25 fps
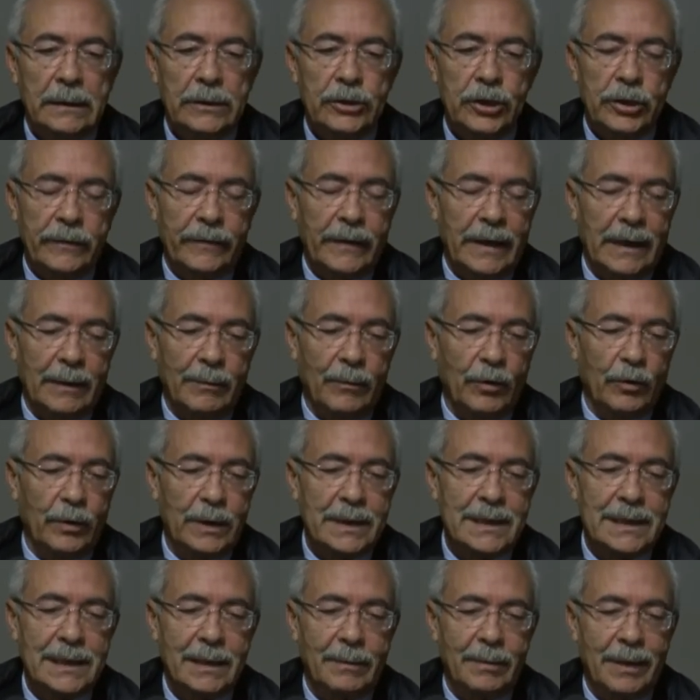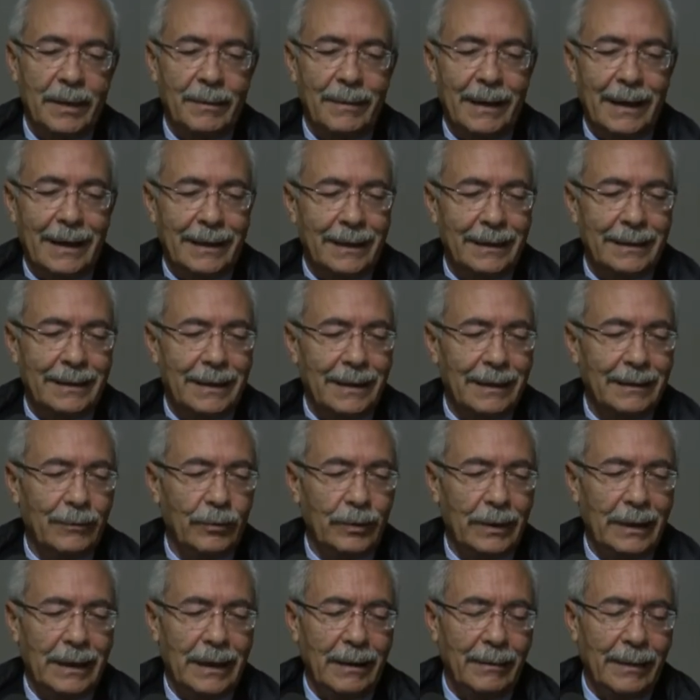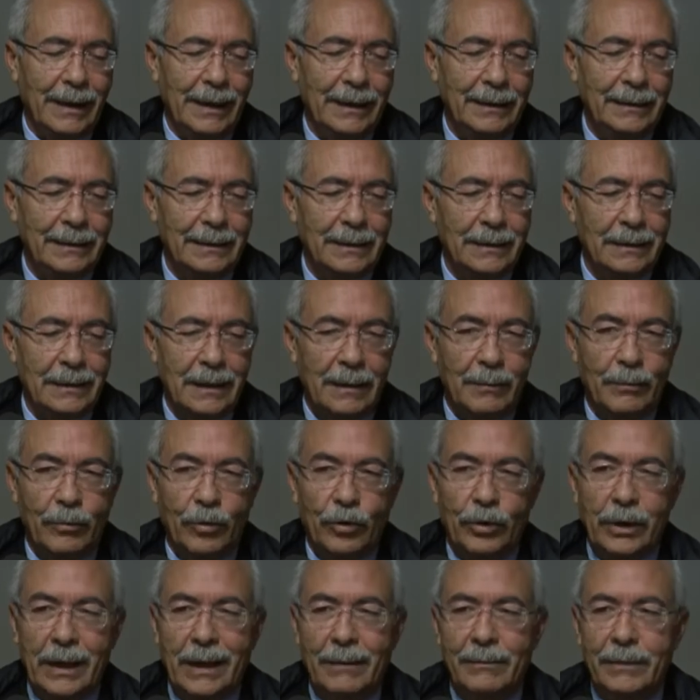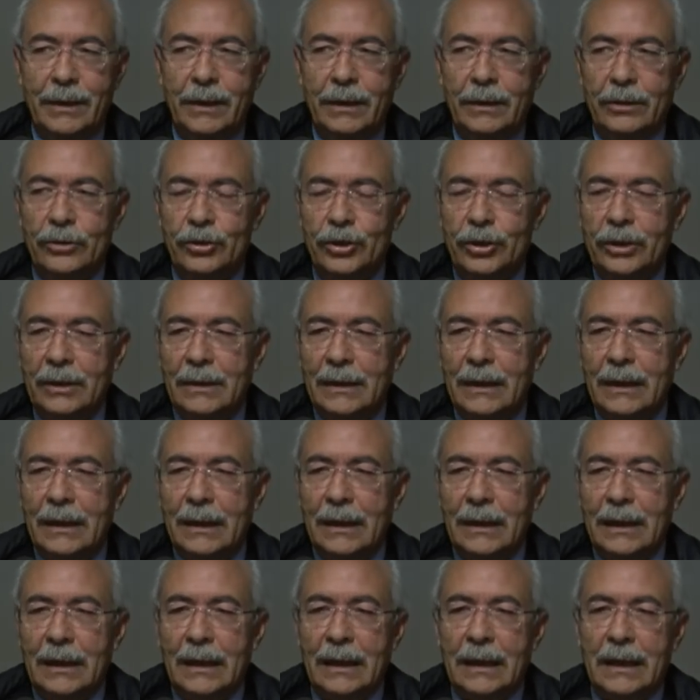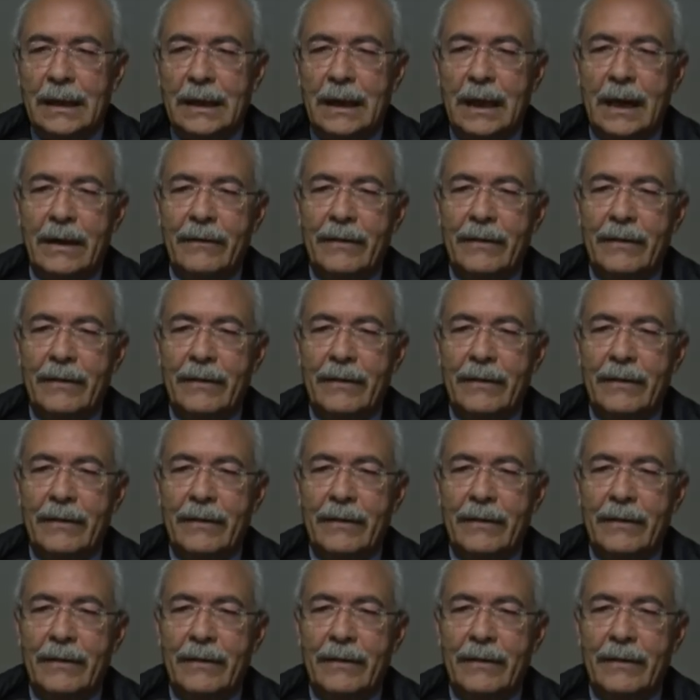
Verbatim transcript: Ci faremo queste primarie tranquillamente, tra buoni amici, chi